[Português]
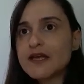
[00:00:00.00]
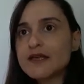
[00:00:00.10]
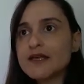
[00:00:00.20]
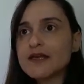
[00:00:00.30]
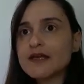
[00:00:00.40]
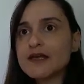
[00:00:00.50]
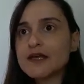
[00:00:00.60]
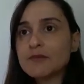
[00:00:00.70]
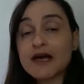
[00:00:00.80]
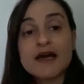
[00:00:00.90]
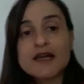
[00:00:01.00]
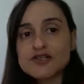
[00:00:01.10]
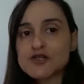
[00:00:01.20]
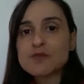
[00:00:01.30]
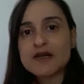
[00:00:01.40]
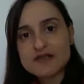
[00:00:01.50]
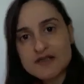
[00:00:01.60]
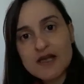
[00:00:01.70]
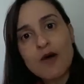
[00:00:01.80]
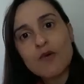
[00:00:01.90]
E minha grande
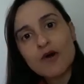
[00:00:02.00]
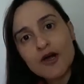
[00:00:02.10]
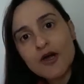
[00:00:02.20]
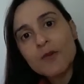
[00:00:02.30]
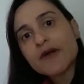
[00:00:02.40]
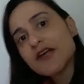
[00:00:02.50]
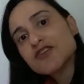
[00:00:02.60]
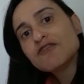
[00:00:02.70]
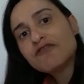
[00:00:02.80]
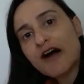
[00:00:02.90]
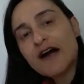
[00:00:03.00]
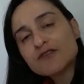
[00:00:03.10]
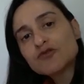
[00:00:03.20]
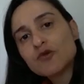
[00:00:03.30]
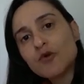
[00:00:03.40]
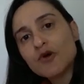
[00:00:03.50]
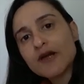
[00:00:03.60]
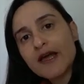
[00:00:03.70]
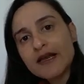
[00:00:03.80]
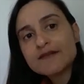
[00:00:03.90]
admiração, porque de fato
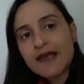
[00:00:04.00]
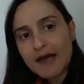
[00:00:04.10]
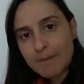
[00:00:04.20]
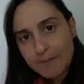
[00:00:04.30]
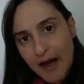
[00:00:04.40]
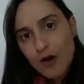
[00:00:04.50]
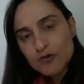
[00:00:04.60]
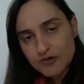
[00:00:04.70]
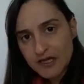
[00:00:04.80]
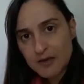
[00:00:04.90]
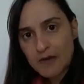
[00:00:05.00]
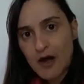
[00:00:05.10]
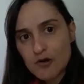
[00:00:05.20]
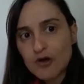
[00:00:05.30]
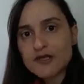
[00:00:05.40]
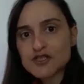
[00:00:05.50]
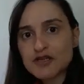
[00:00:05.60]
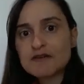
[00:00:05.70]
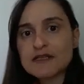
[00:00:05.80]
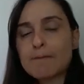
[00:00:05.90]
ele tem a pauta animal, a
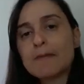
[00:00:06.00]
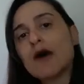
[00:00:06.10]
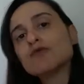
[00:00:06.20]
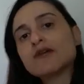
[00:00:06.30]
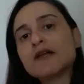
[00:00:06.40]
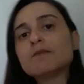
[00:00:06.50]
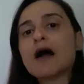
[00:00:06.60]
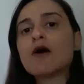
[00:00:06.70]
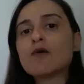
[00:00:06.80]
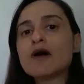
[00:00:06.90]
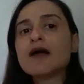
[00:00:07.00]
coletiva da pauta animal